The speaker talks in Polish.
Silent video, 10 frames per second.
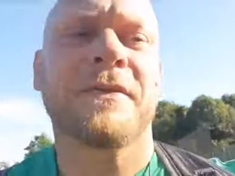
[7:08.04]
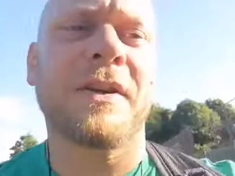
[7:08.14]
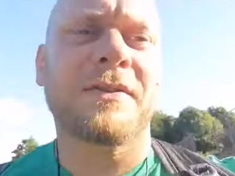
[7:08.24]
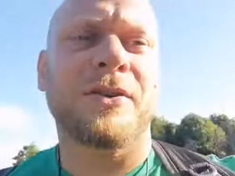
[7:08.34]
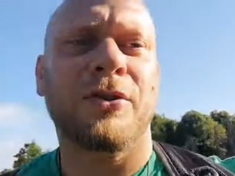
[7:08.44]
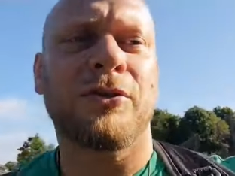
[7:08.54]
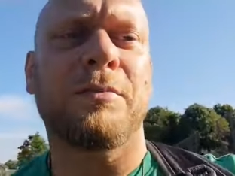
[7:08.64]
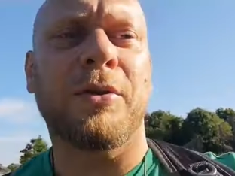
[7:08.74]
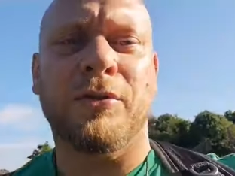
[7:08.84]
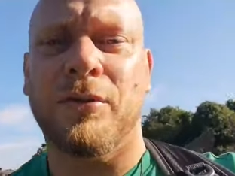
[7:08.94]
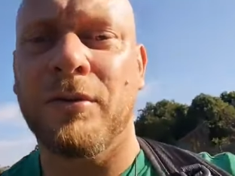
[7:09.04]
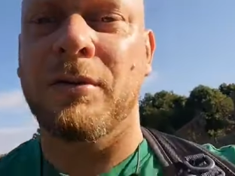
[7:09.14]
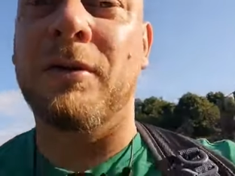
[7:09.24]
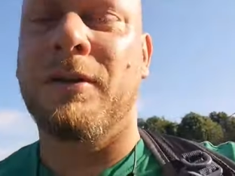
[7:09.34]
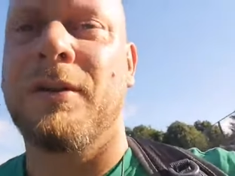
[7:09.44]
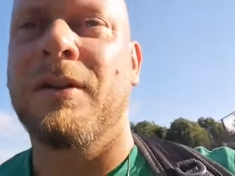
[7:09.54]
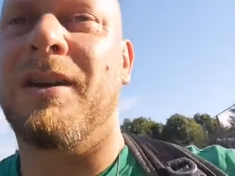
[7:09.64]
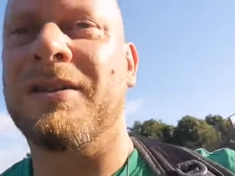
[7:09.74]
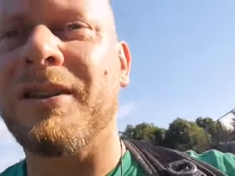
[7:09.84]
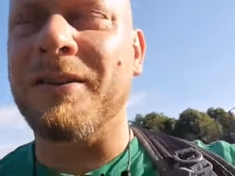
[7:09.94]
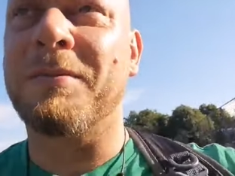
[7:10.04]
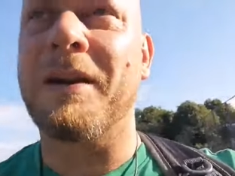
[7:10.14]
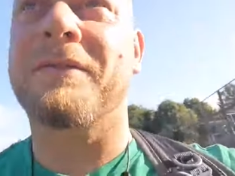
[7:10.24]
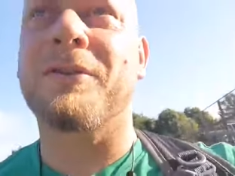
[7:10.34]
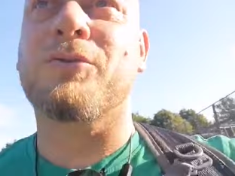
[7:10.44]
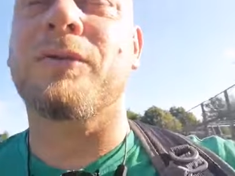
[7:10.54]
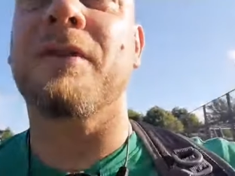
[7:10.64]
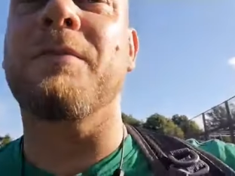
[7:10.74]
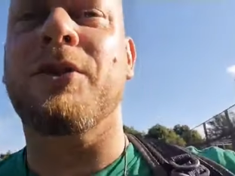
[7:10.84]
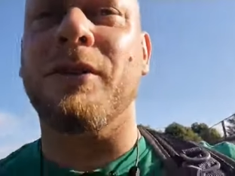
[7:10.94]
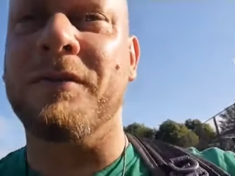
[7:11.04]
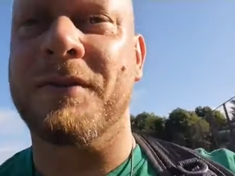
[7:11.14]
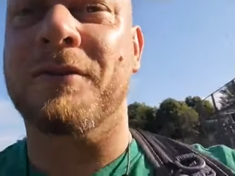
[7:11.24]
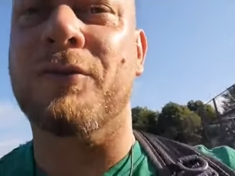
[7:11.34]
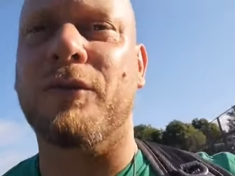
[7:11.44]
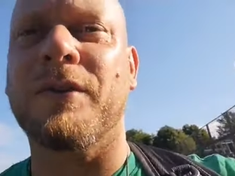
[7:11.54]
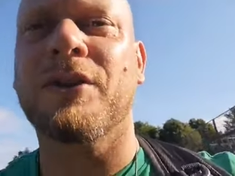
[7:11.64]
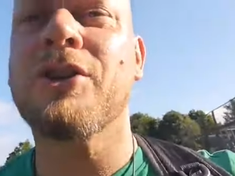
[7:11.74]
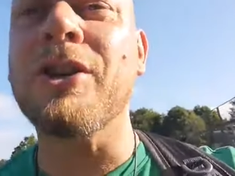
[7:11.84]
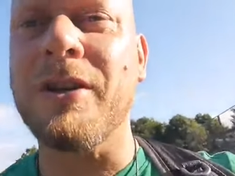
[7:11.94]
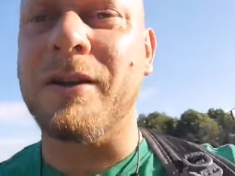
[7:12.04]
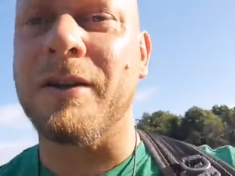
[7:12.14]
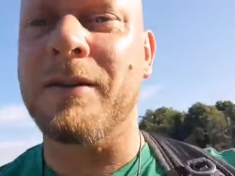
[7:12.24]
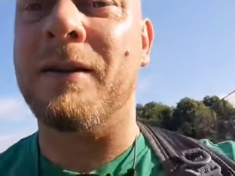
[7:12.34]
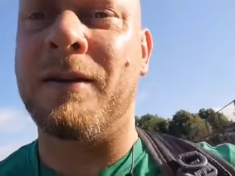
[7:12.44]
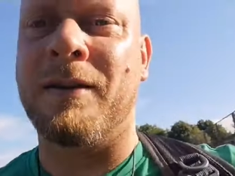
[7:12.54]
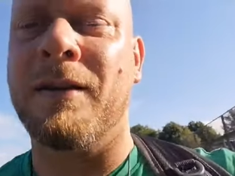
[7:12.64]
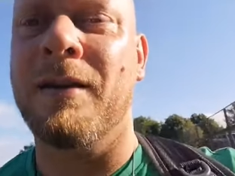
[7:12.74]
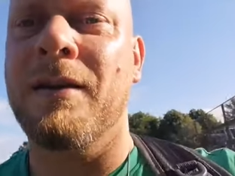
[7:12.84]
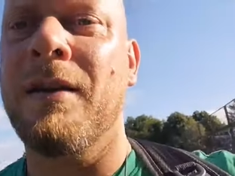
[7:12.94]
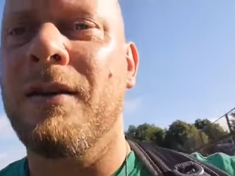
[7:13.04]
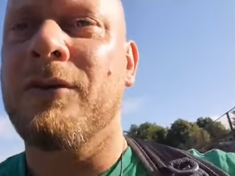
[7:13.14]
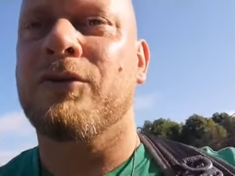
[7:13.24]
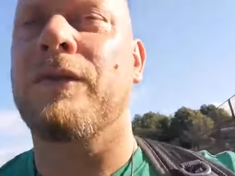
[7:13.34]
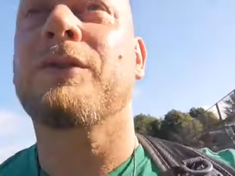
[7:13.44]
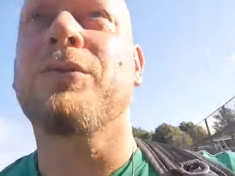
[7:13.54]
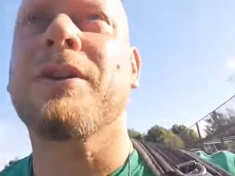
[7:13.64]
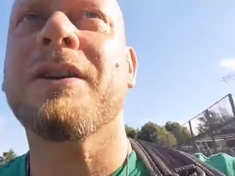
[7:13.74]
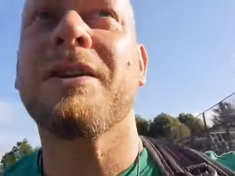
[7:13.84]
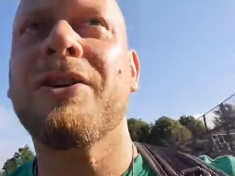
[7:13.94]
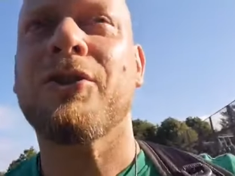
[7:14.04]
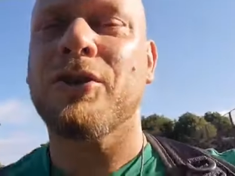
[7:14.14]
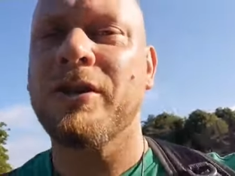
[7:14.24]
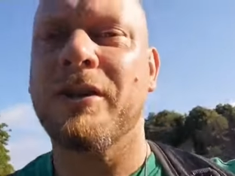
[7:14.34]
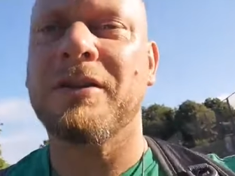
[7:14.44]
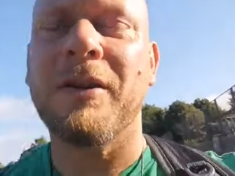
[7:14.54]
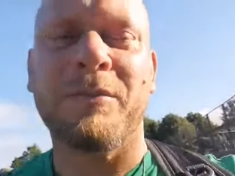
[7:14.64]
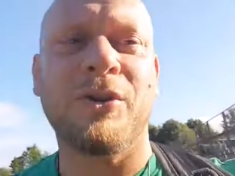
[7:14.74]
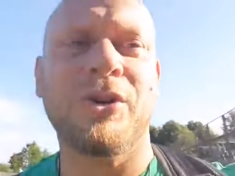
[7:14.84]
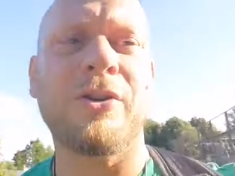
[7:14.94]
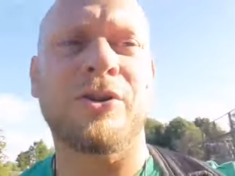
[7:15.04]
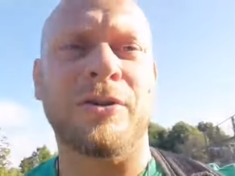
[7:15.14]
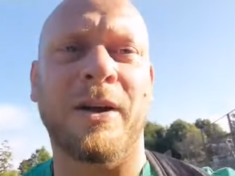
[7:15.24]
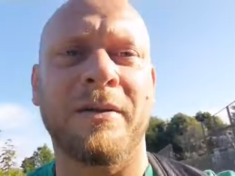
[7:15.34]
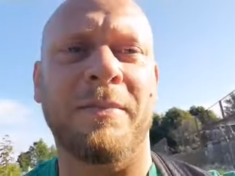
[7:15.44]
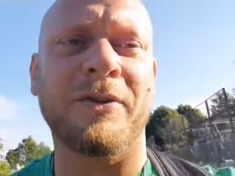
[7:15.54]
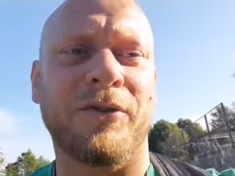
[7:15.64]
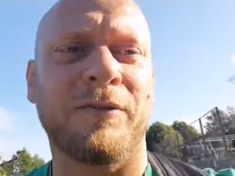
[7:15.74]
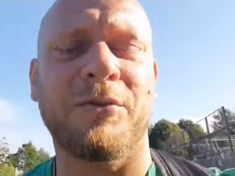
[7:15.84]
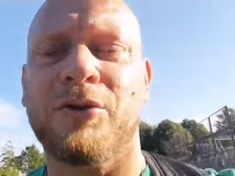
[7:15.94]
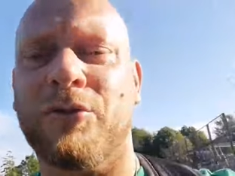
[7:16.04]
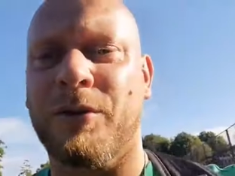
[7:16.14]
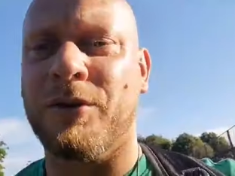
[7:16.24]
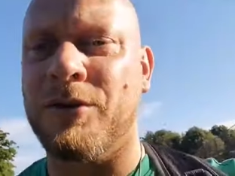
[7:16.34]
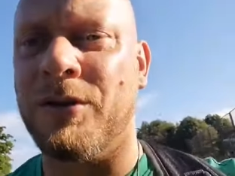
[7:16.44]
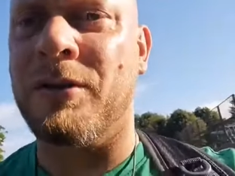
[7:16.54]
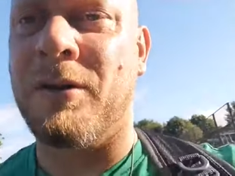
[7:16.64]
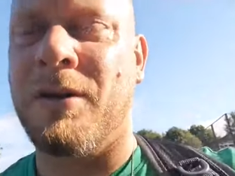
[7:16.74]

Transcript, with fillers: zwraca się ku Bogu, a tak naprawdę człowiek myślący, człowiek silny, człowiek, który nie żyje dniem dzisiejszym, ale patrzy w przyszłość.